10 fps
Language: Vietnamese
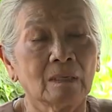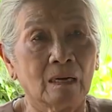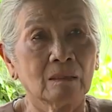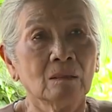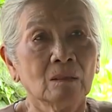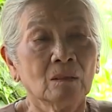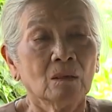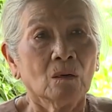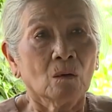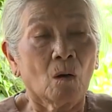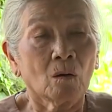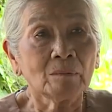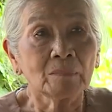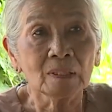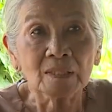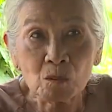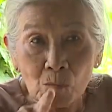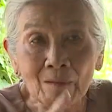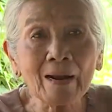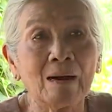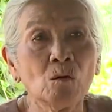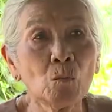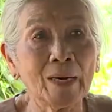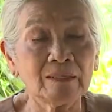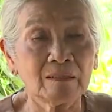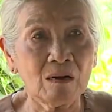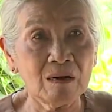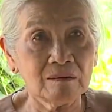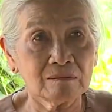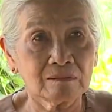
ờ còn cái bệnh thiếu máu não của bay nữa đó